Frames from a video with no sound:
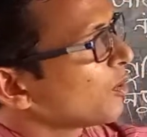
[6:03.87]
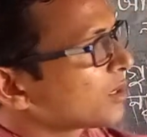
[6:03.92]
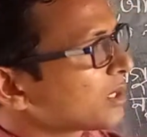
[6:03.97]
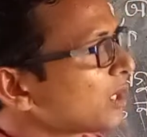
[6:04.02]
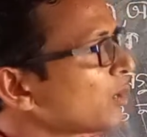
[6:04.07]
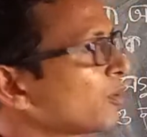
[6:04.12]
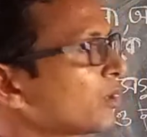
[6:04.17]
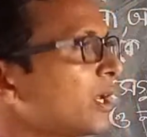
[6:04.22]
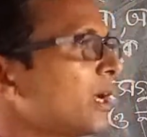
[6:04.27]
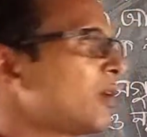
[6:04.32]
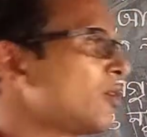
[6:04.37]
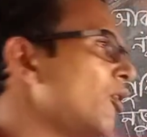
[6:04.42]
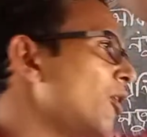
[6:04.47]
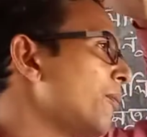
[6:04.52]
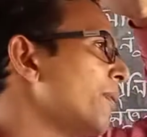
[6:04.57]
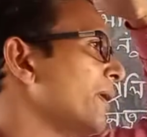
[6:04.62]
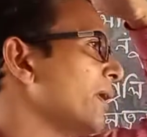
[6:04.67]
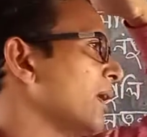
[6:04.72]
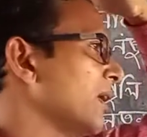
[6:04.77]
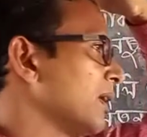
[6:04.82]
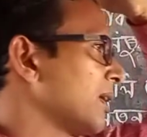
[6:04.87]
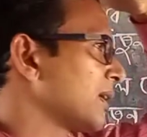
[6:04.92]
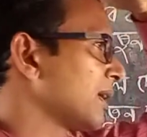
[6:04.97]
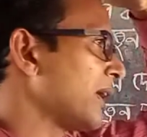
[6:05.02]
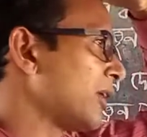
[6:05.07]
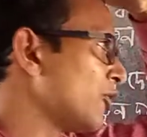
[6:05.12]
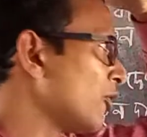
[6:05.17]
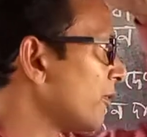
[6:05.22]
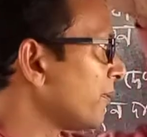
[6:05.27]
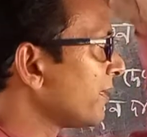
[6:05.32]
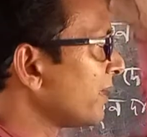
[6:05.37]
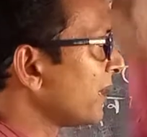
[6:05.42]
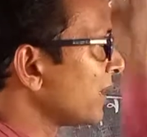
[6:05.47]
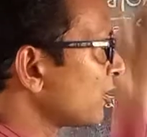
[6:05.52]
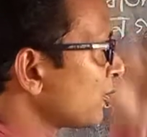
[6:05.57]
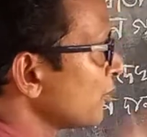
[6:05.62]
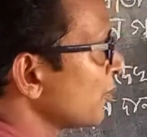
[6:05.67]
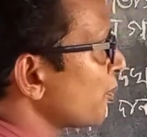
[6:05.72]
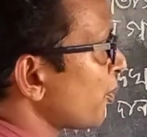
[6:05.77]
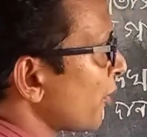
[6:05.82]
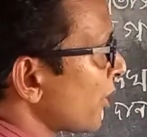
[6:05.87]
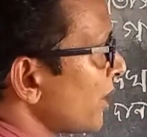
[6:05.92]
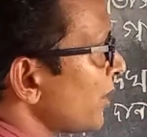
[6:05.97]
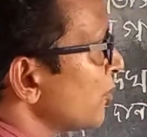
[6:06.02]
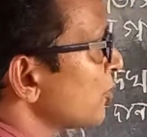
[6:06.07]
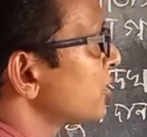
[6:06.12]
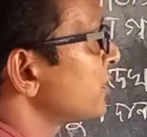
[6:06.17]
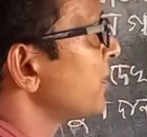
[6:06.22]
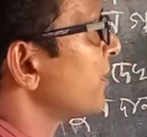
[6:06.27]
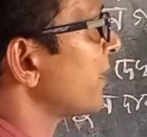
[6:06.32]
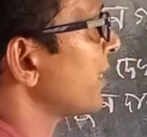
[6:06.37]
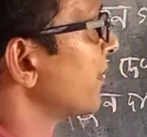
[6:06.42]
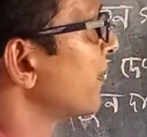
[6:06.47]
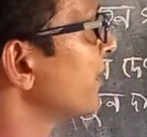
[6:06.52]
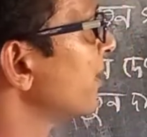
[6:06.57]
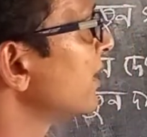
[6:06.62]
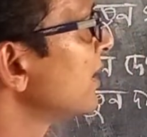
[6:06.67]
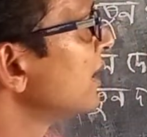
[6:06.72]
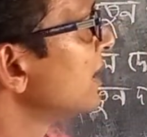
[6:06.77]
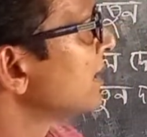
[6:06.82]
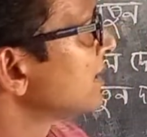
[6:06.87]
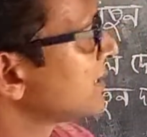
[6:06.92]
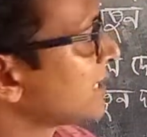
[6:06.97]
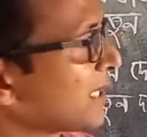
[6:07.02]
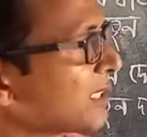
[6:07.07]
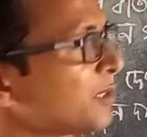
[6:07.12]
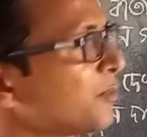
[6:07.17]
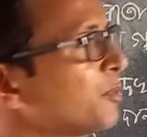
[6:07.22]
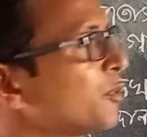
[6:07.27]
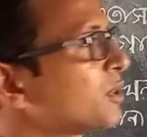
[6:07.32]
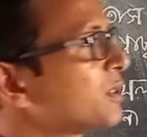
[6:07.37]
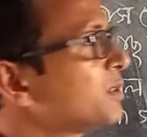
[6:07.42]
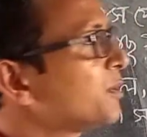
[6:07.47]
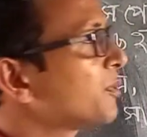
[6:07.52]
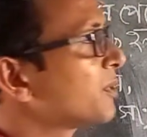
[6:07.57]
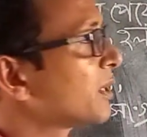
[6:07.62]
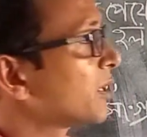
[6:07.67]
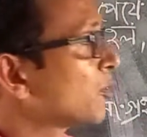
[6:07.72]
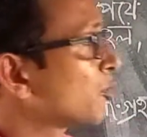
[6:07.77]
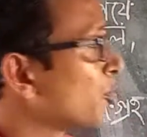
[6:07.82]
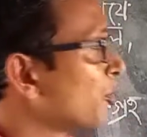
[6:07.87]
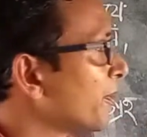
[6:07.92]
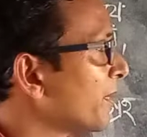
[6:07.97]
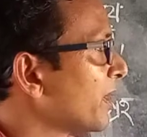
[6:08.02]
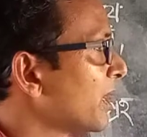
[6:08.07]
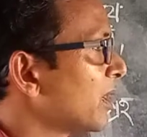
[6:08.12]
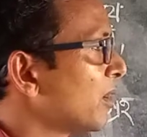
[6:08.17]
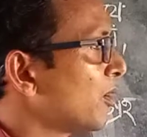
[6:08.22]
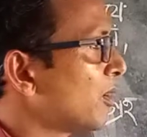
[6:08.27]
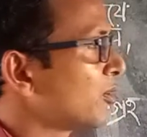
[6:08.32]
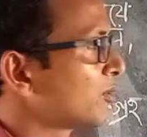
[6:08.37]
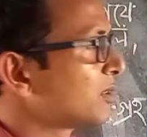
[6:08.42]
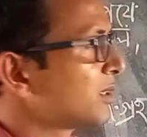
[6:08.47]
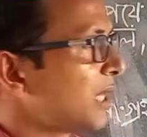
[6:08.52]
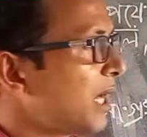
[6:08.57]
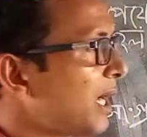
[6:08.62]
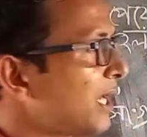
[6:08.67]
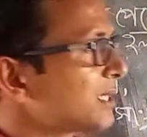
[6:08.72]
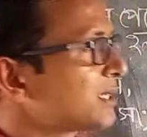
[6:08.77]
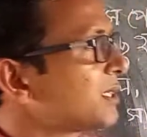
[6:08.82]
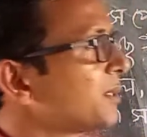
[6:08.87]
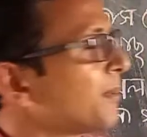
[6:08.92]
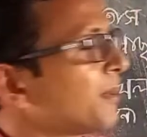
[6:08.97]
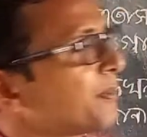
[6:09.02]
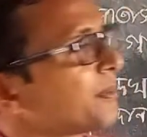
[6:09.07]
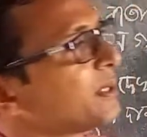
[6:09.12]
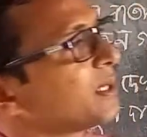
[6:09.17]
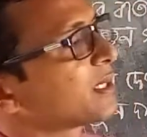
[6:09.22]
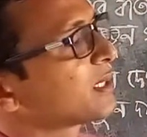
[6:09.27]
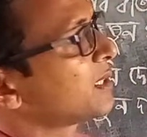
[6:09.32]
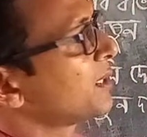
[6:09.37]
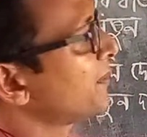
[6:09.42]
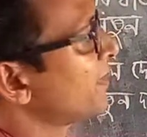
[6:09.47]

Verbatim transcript: তাহলে ওটা আর হবে না কেন হবে না একটু পরেই বুঝতে পারবে যাযাবর জীবনটা কমে গেল অর্থাৎ আর সেভাবে দেখতে